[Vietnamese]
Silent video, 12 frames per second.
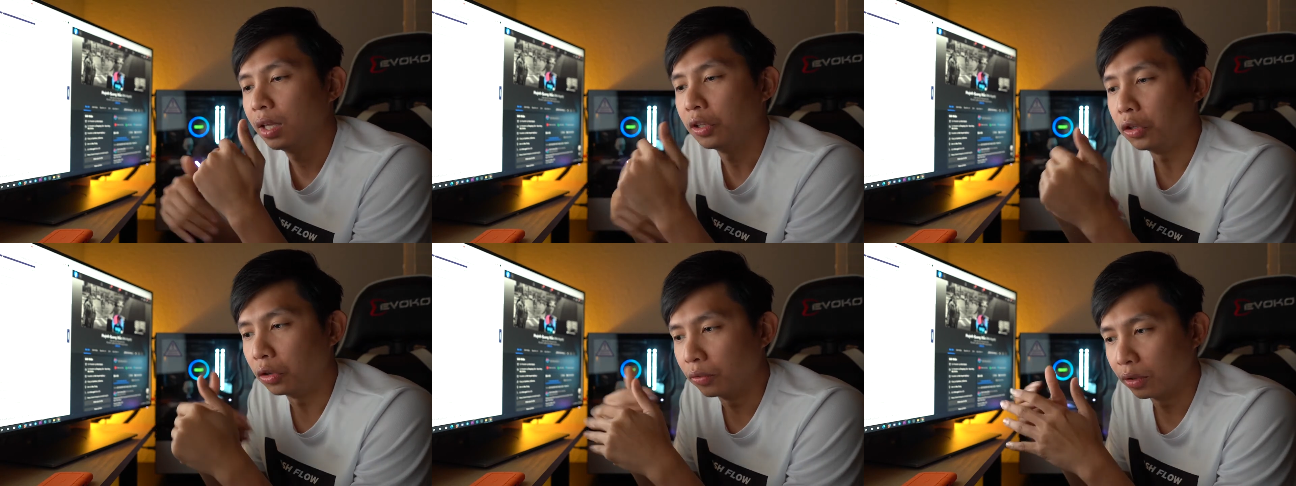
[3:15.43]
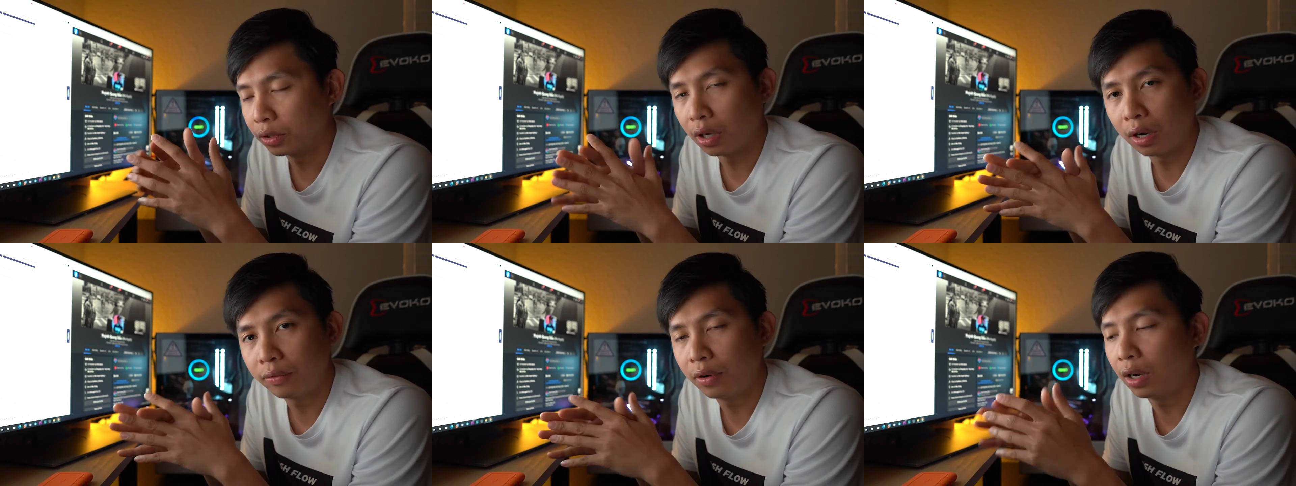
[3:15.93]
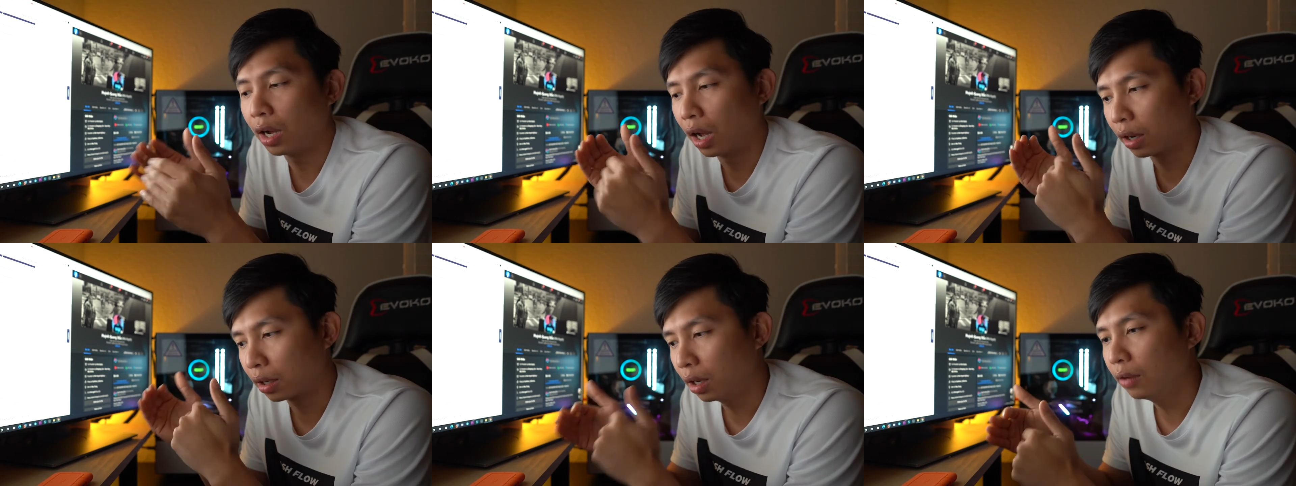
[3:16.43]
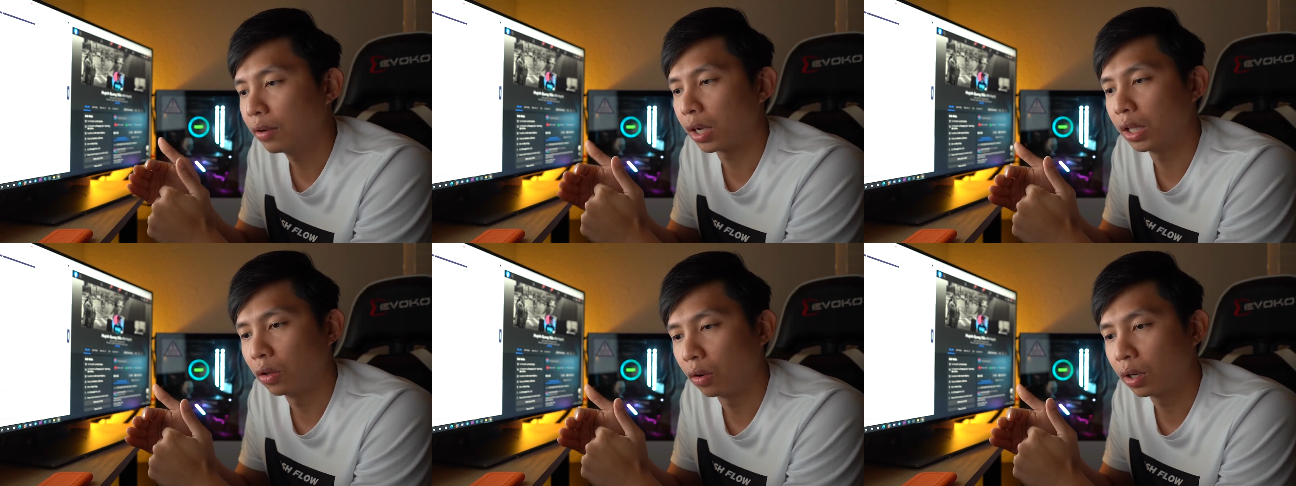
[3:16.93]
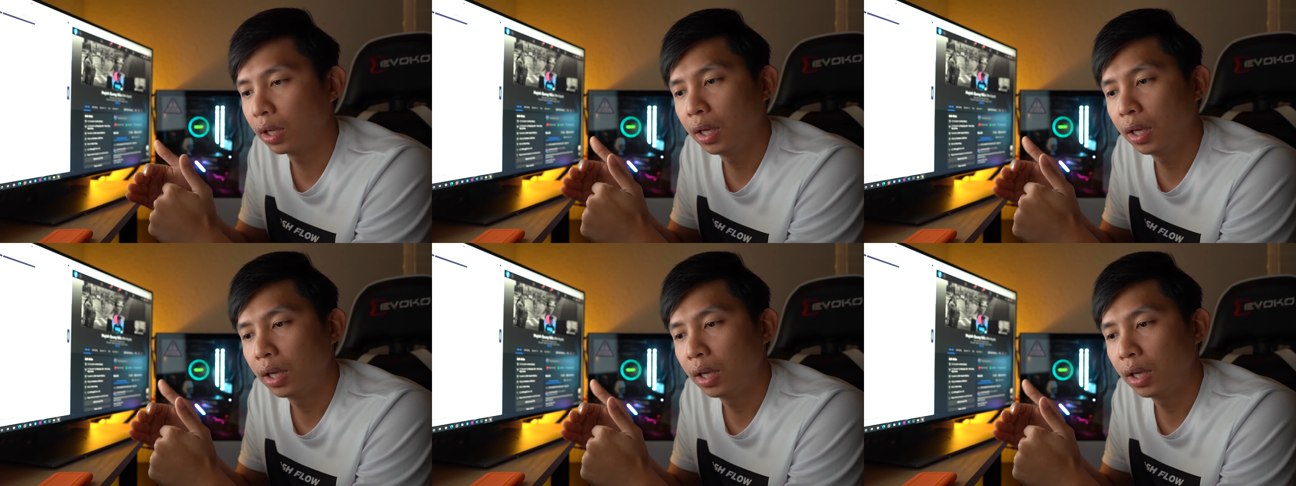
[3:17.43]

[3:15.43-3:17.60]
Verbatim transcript: nhiều photographer họ cứng về kỹ thuật